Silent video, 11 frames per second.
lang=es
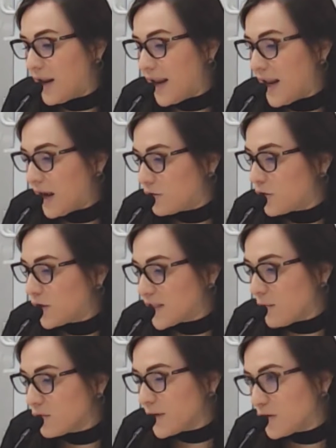el, acto que
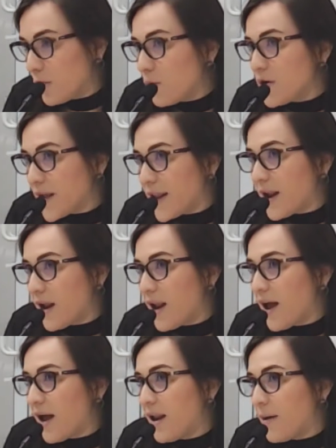estamos viendo vulnera la,